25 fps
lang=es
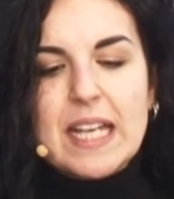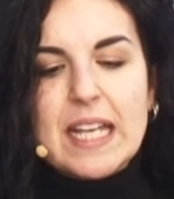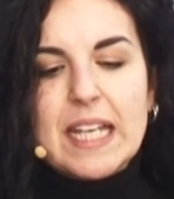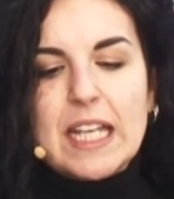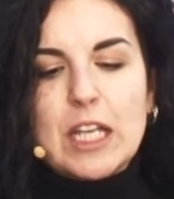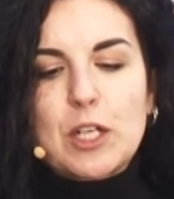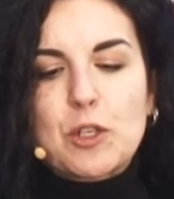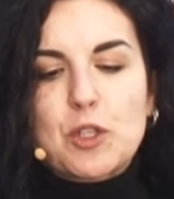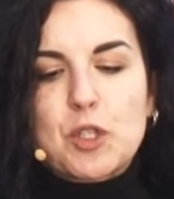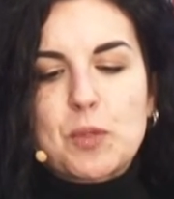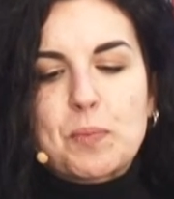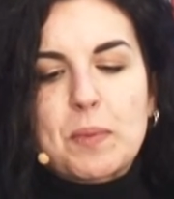
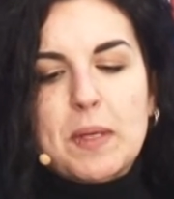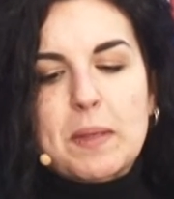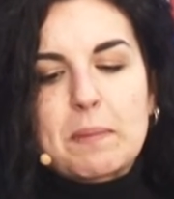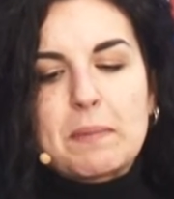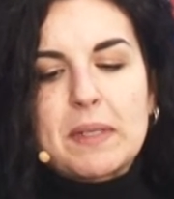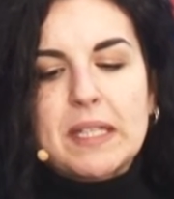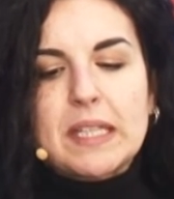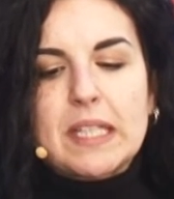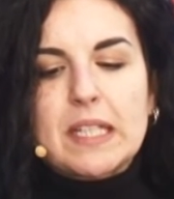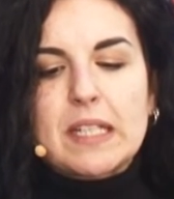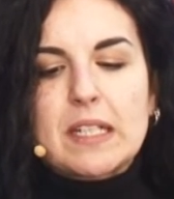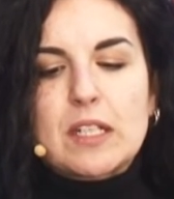que nos
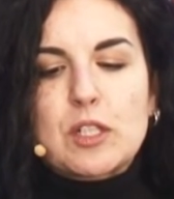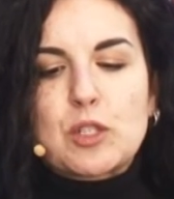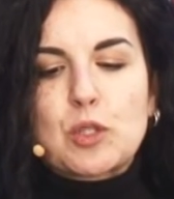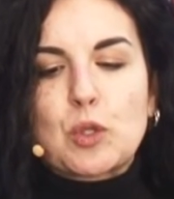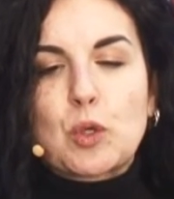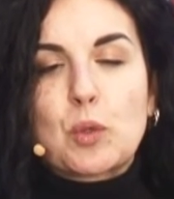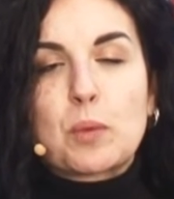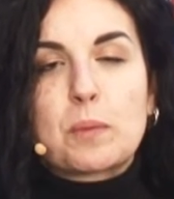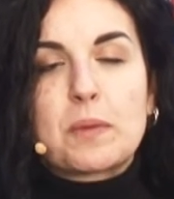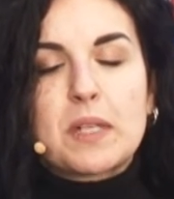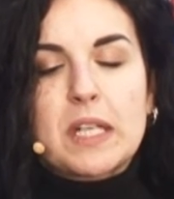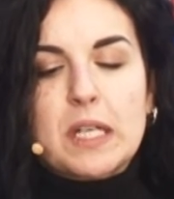permiten
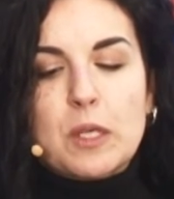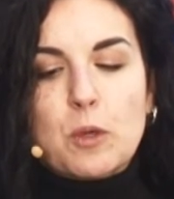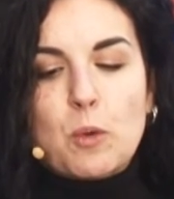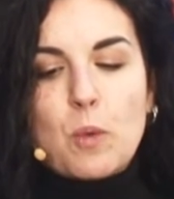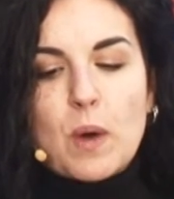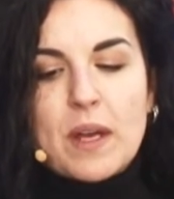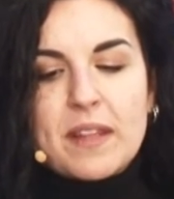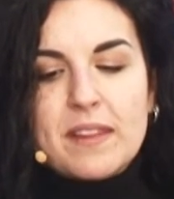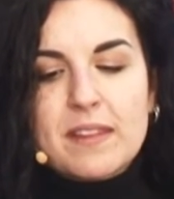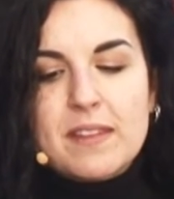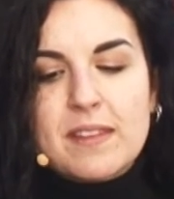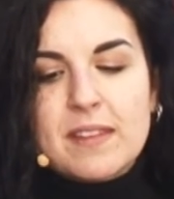descubrir
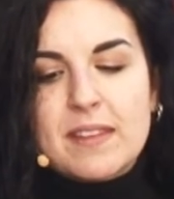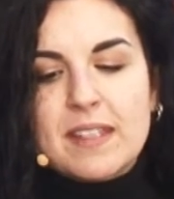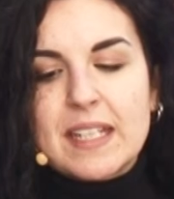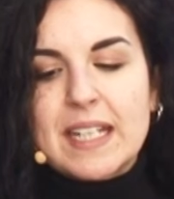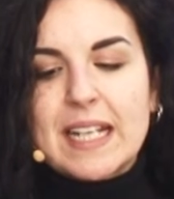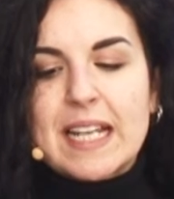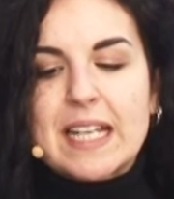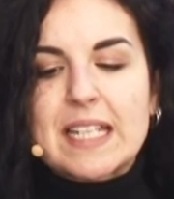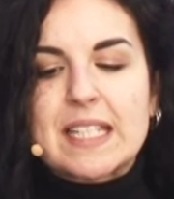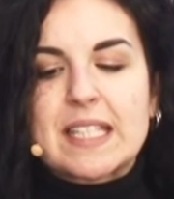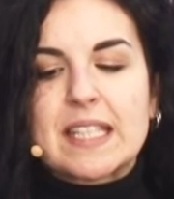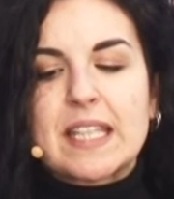cuán
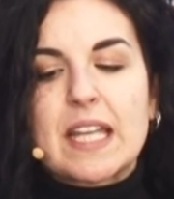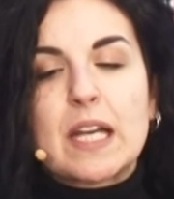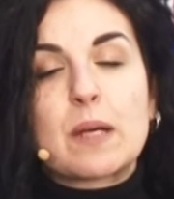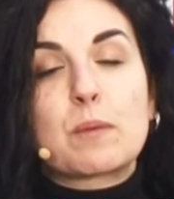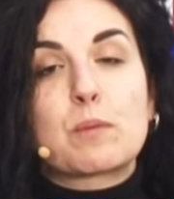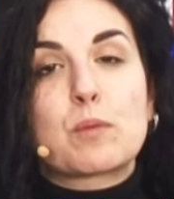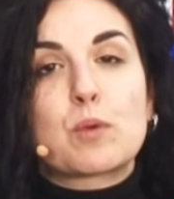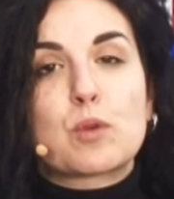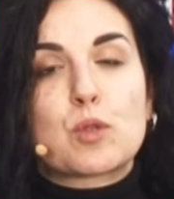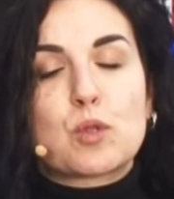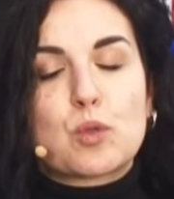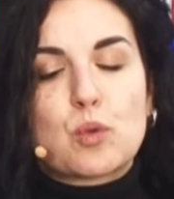cerca
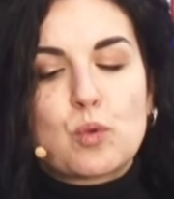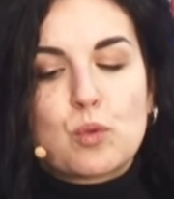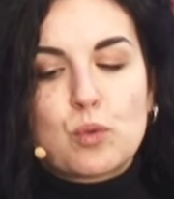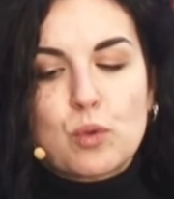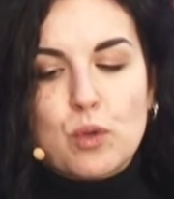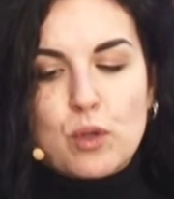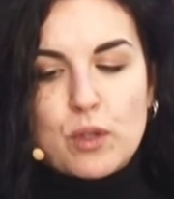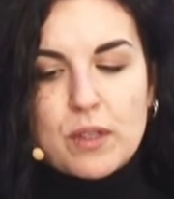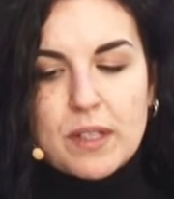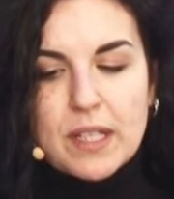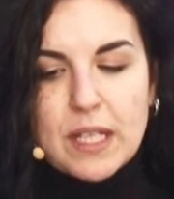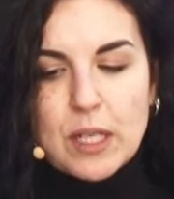estamos
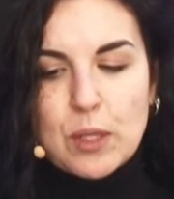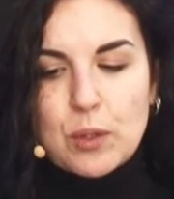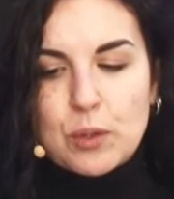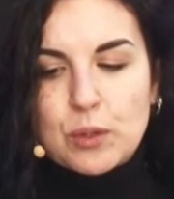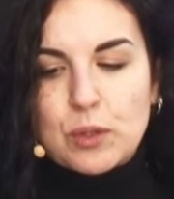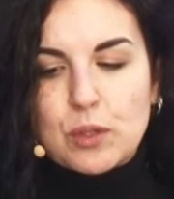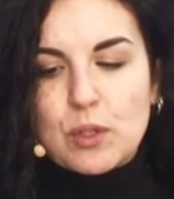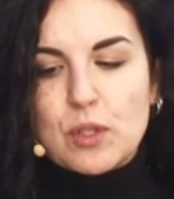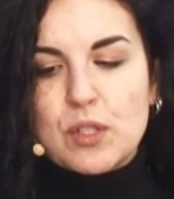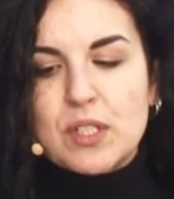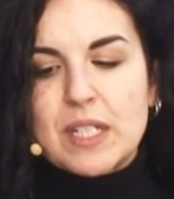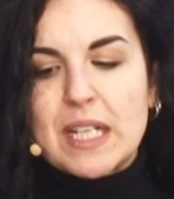uno de
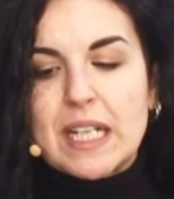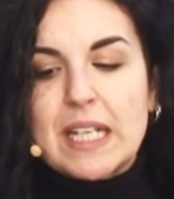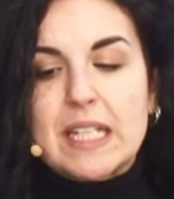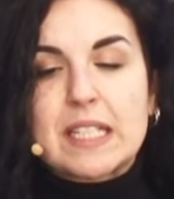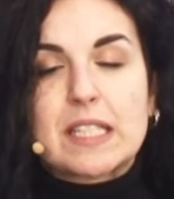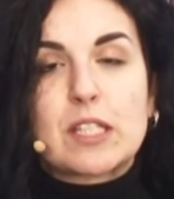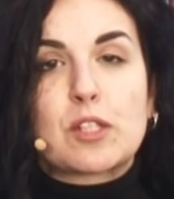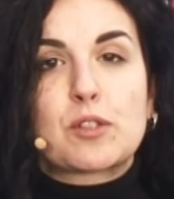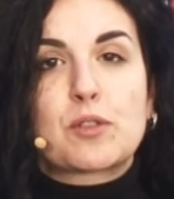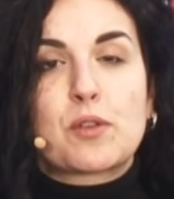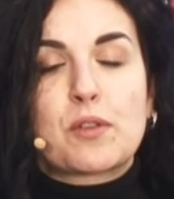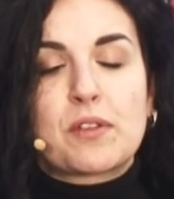otros en
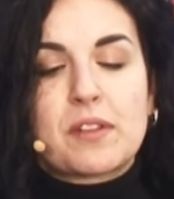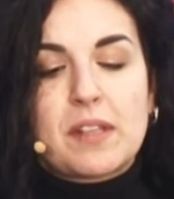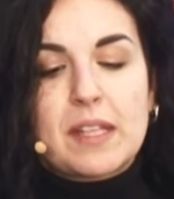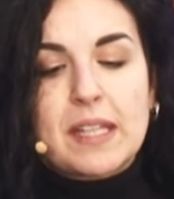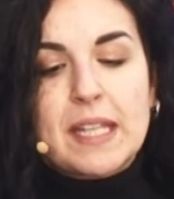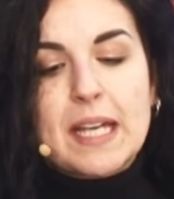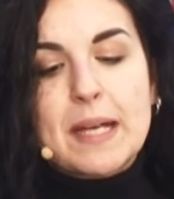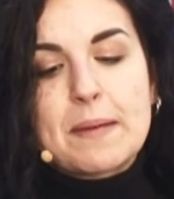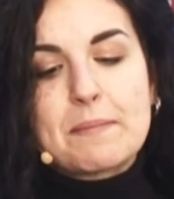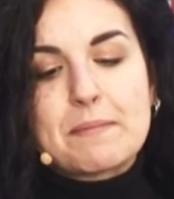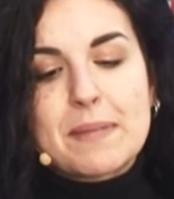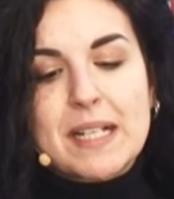esta
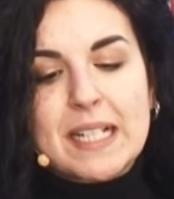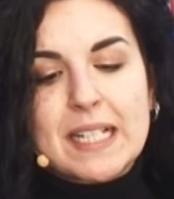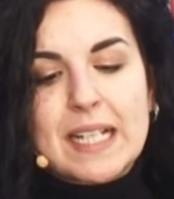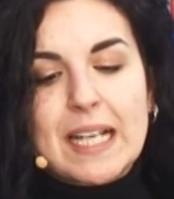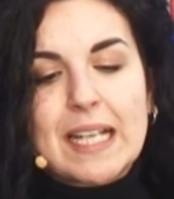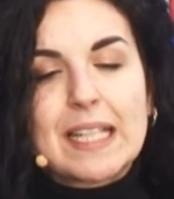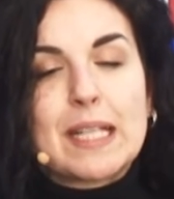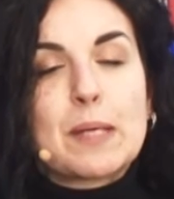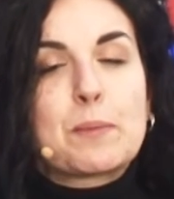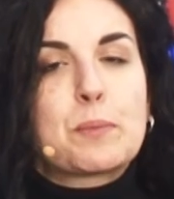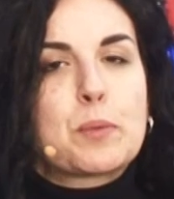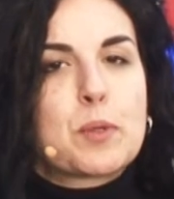sociedad
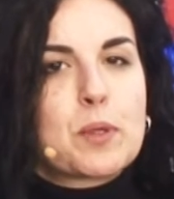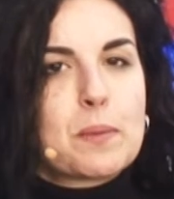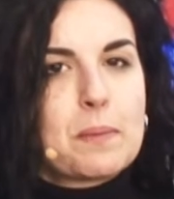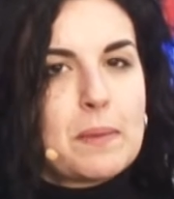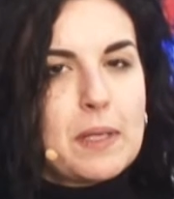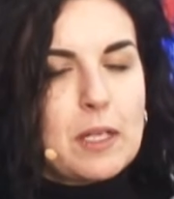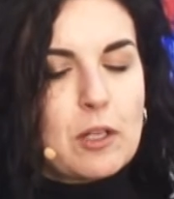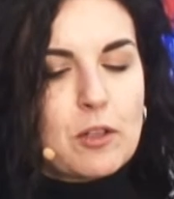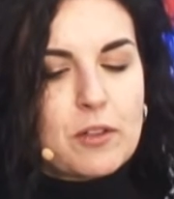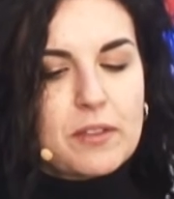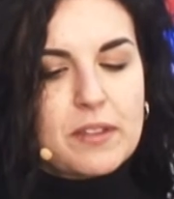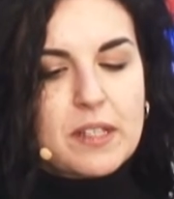marcada por
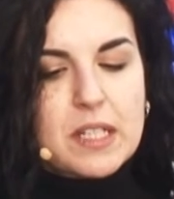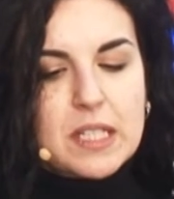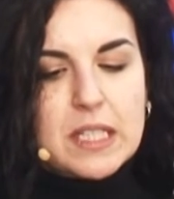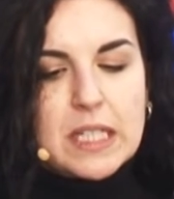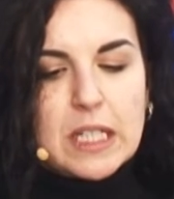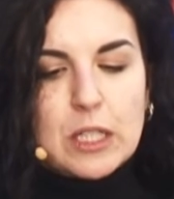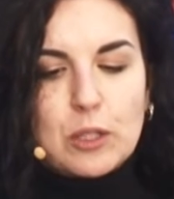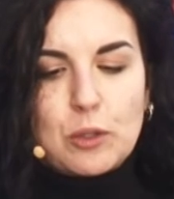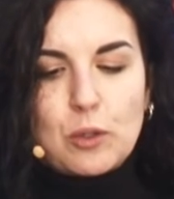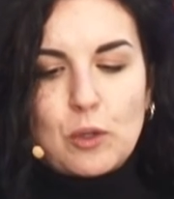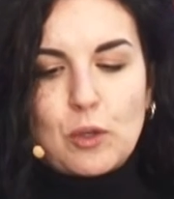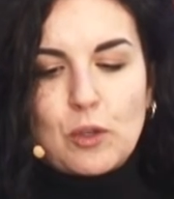veloces
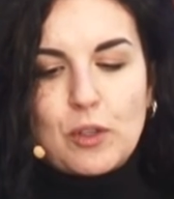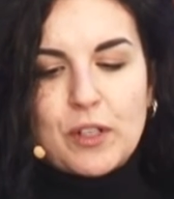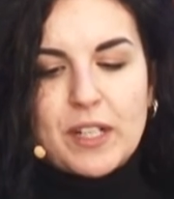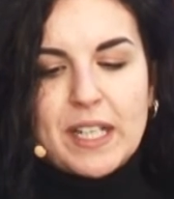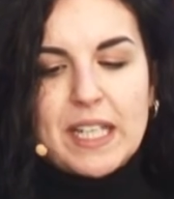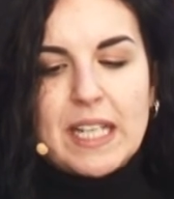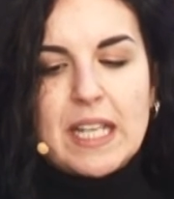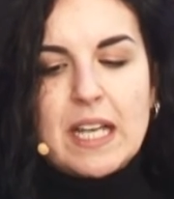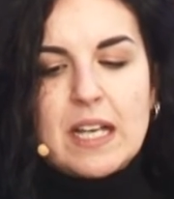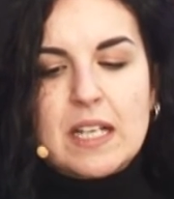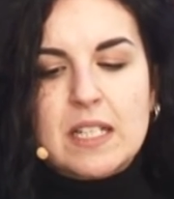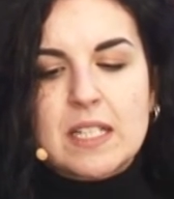
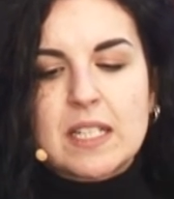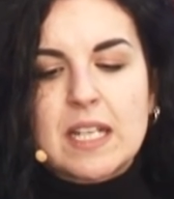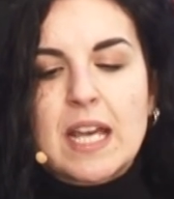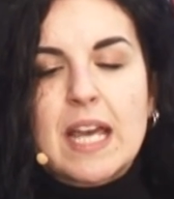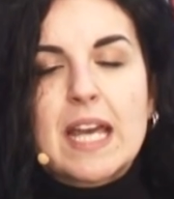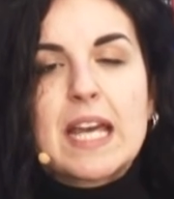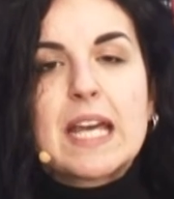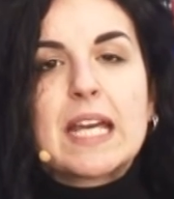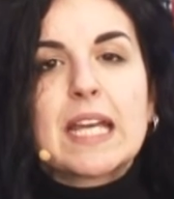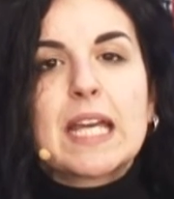tecnologías